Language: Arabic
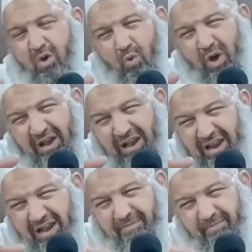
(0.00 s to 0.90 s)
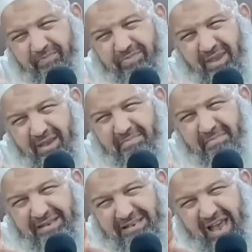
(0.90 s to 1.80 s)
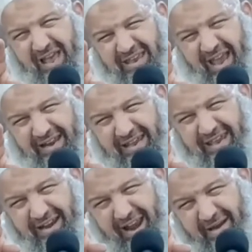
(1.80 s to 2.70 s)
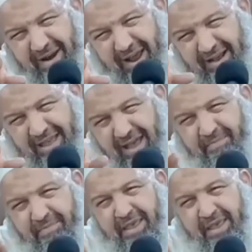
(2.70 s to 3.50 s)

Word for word: وقليل من سا يعني كان الامر هكذا